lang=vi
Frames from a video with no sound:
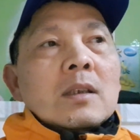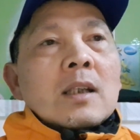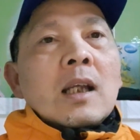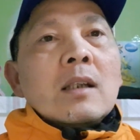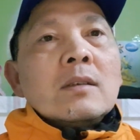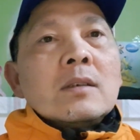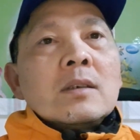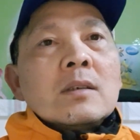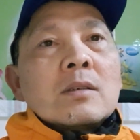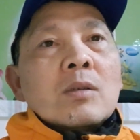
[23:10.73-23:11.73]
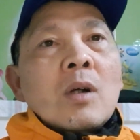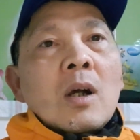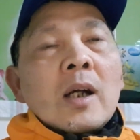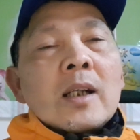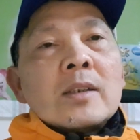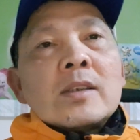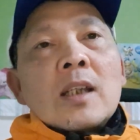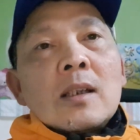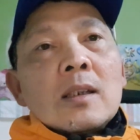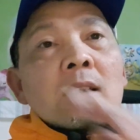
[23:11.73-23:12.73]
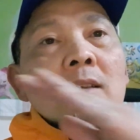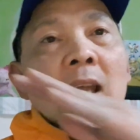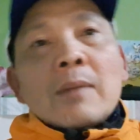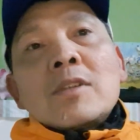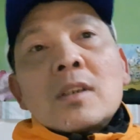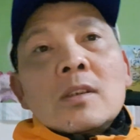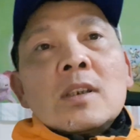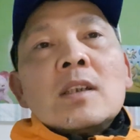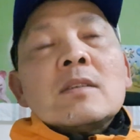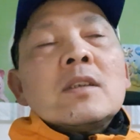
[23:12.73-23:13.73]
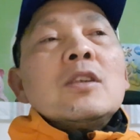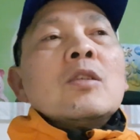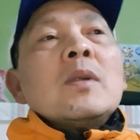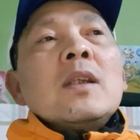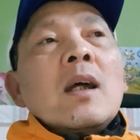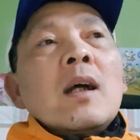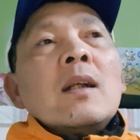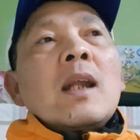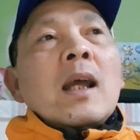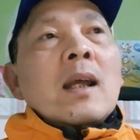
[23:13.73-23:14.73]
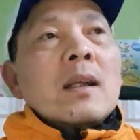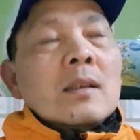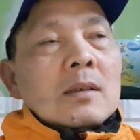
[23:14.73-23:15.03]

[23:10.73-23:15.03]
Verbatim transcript: cái lương của họ nó sẽ giảm hơn nữa ví dụ bây giờ là